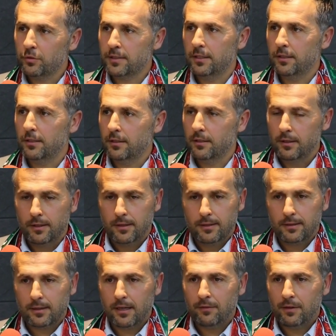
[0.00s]
C'est
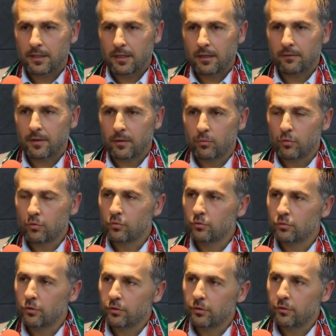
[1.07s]
travailler avec
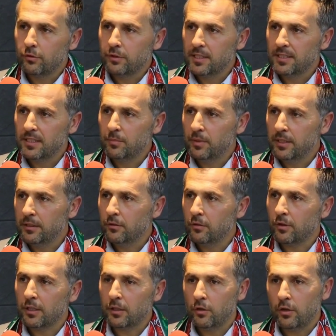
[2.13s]
beaucoup de, de, discipline, de
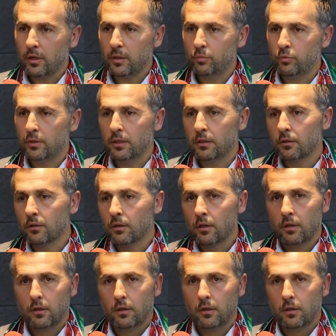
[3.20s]
rigueur et puis euh,